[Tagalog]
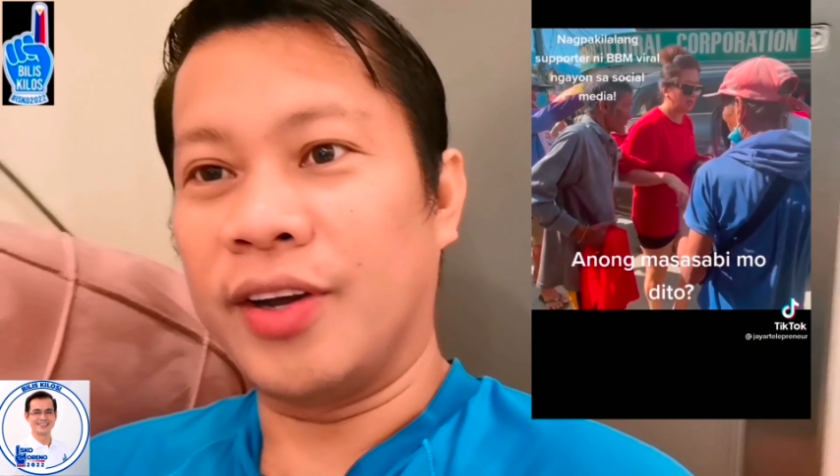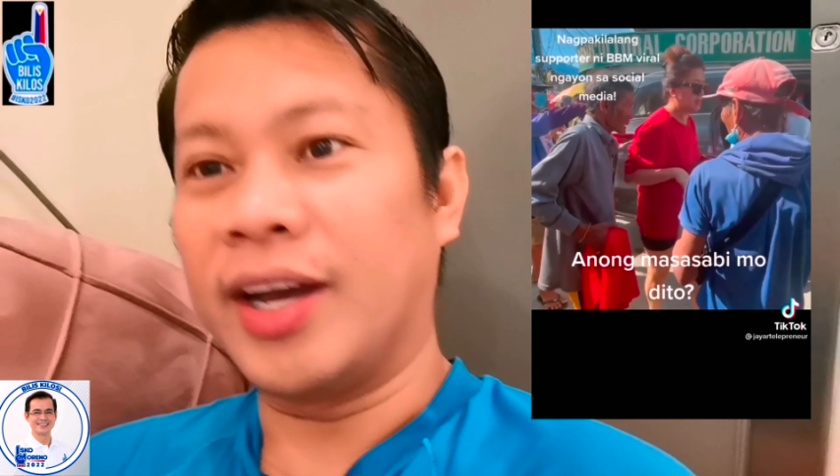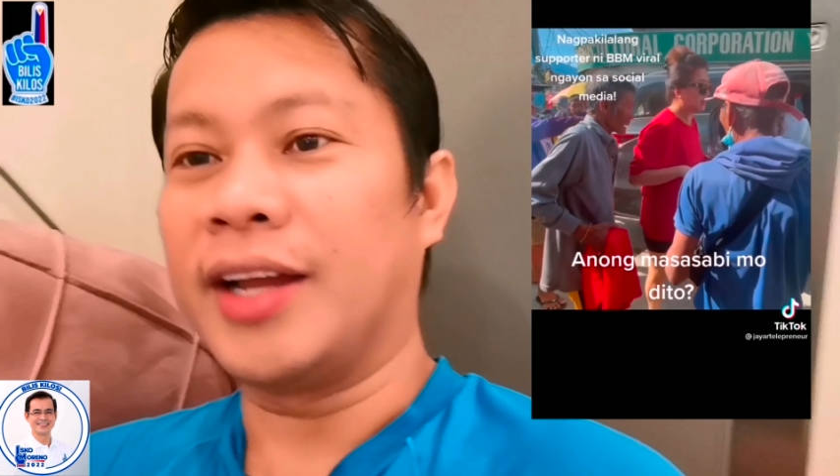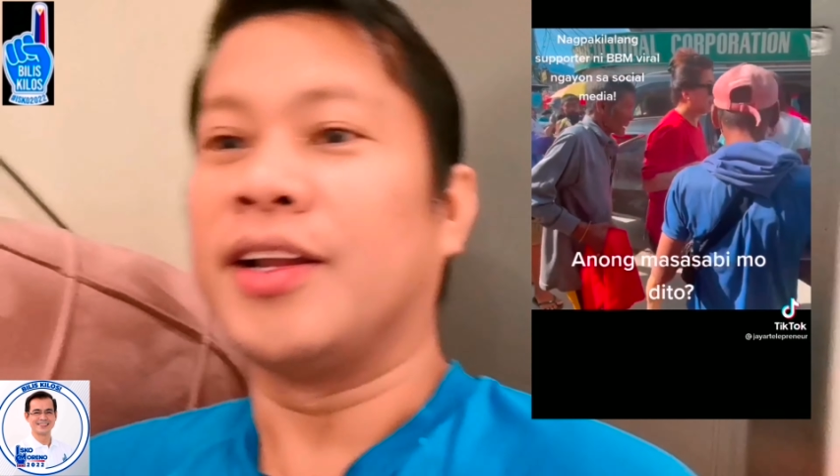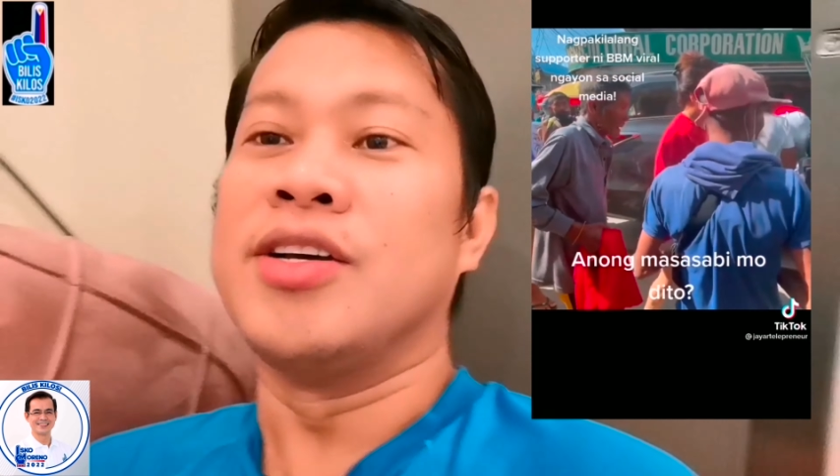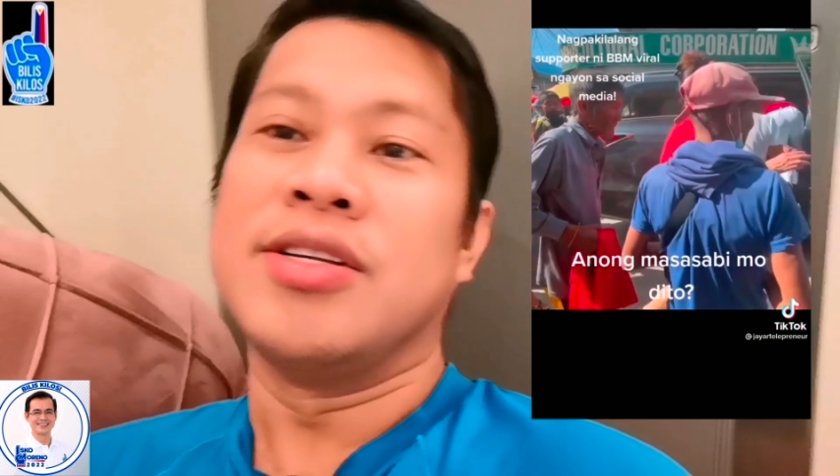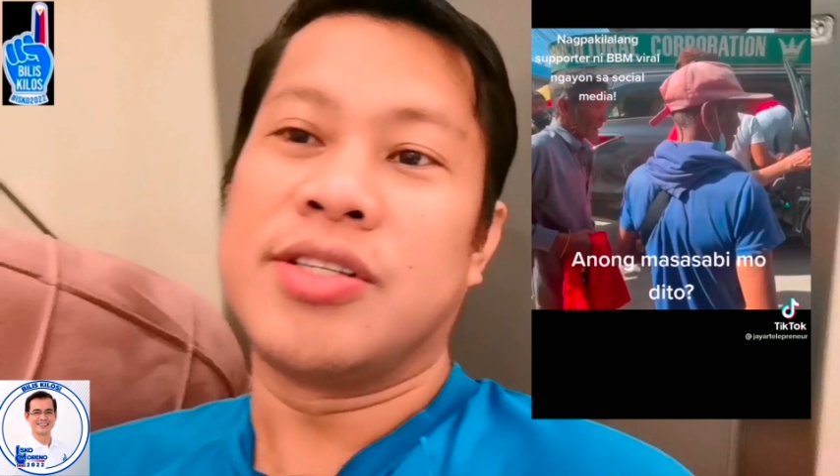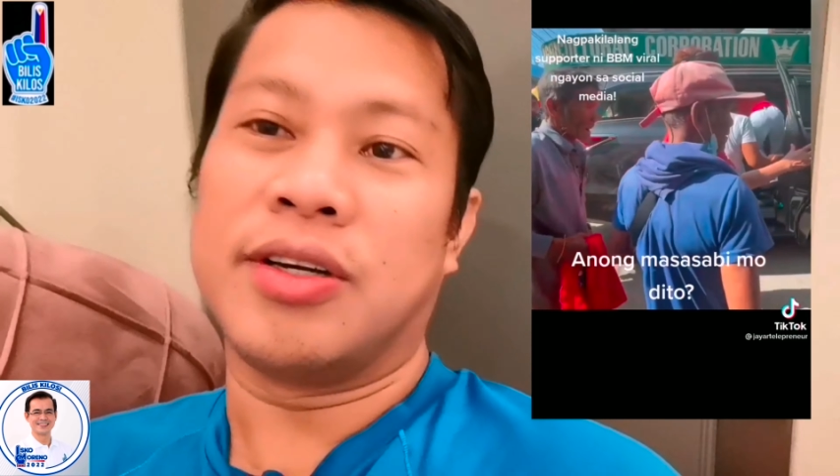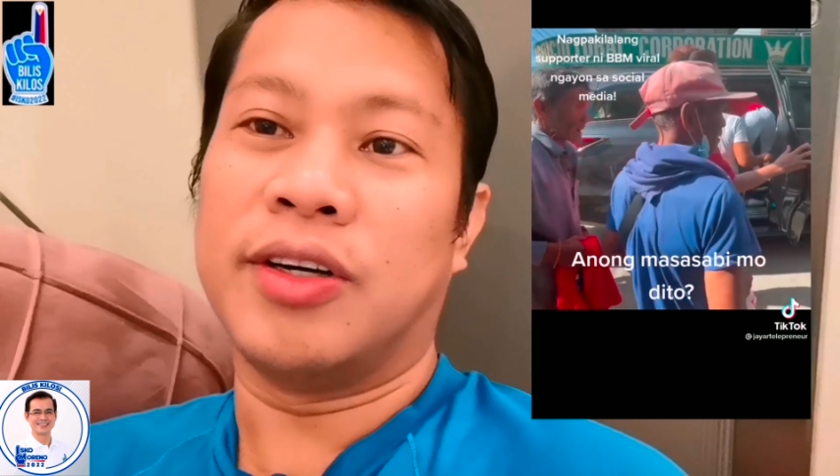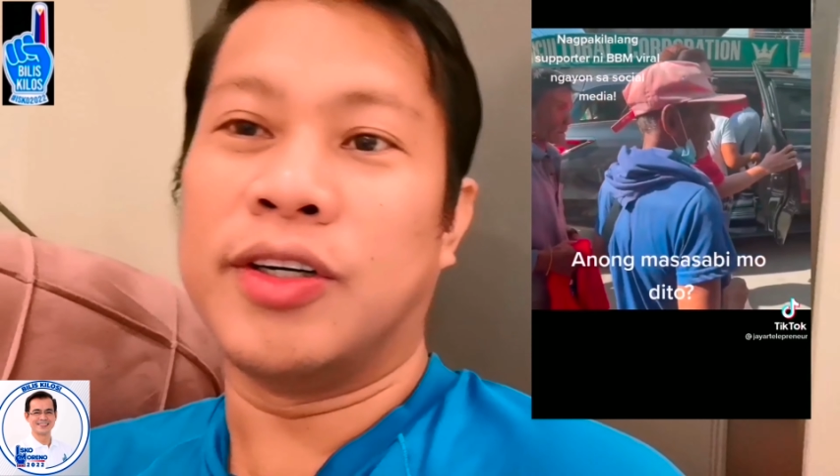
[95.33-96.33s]
O yan.
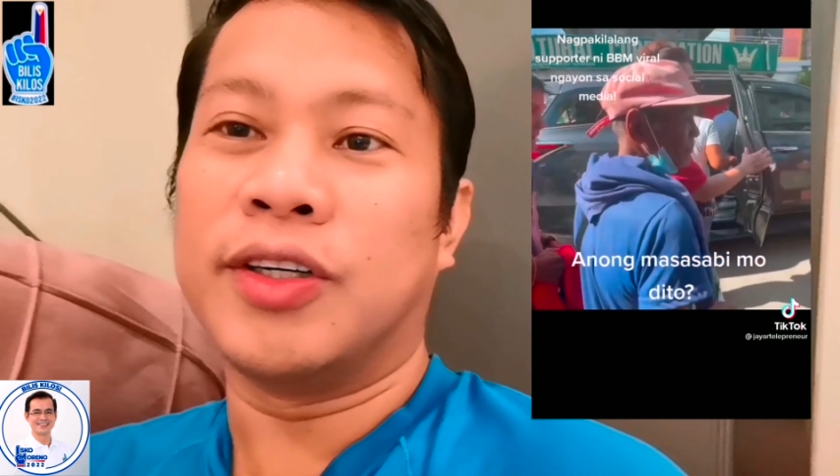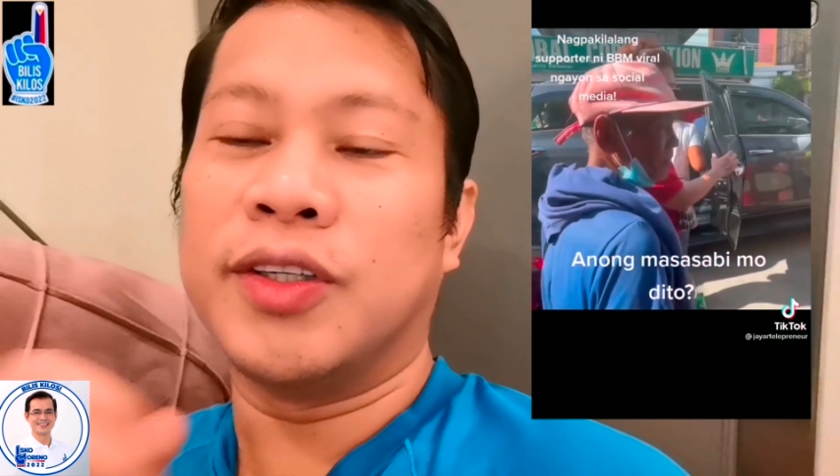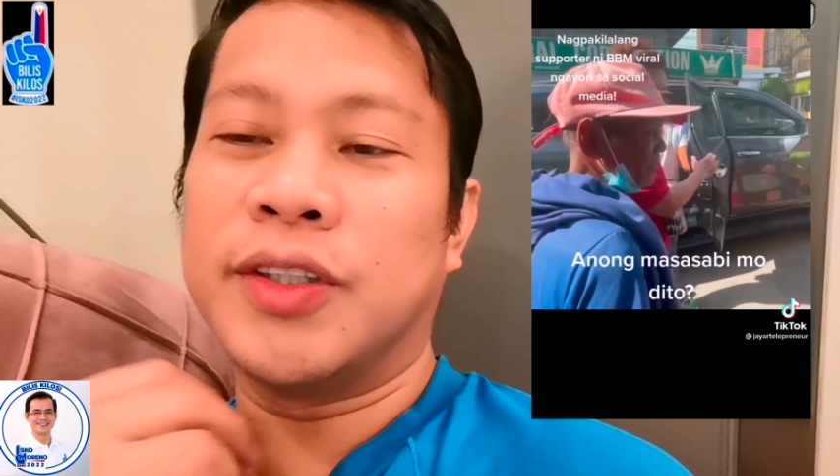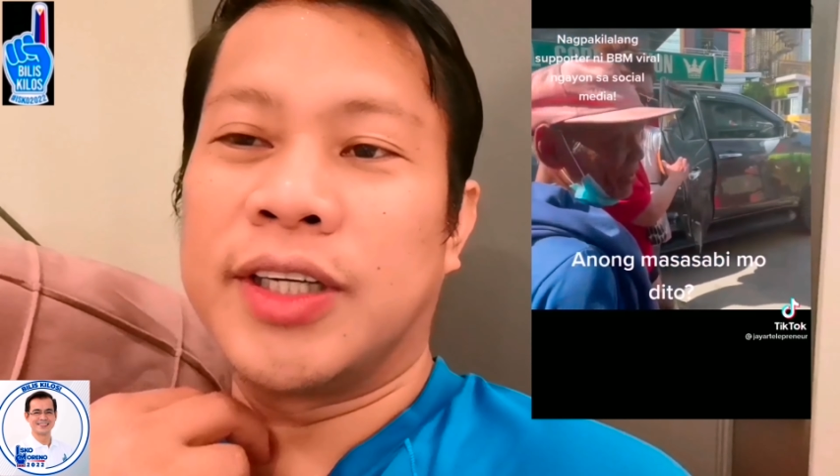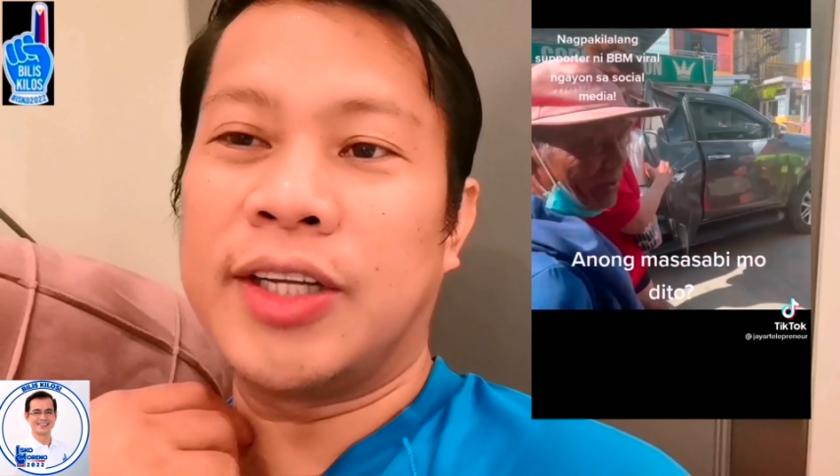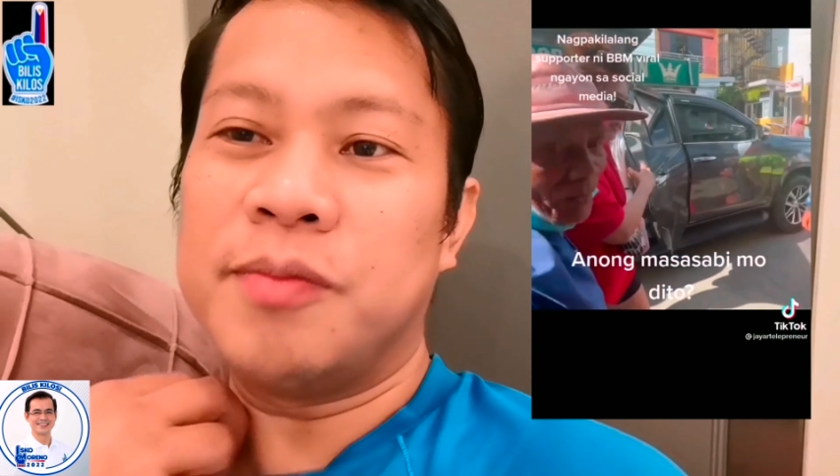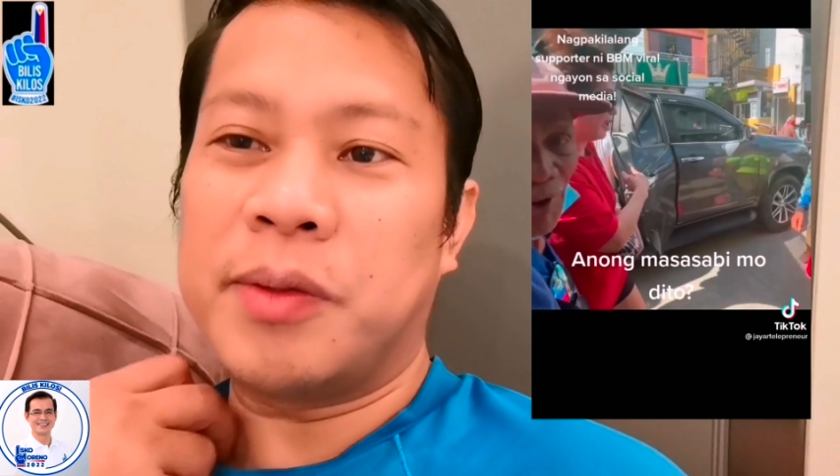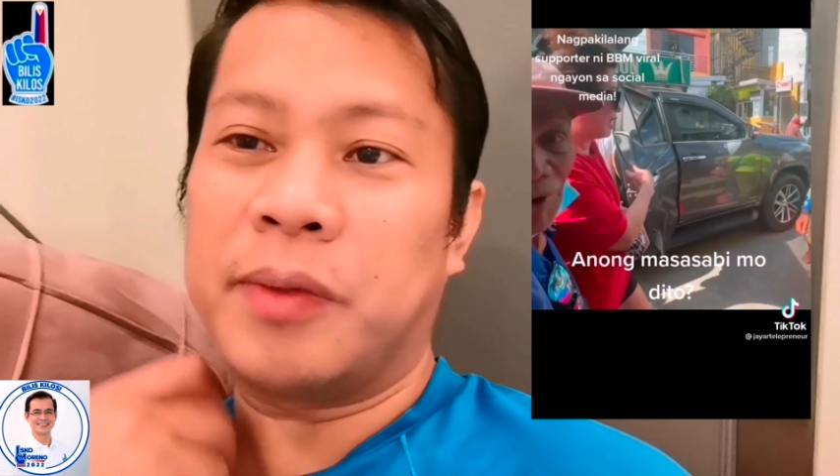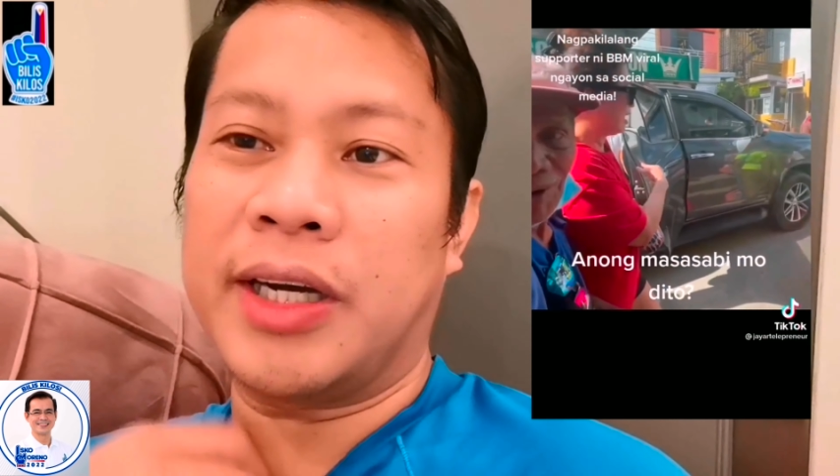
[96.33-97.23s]
So, ganun man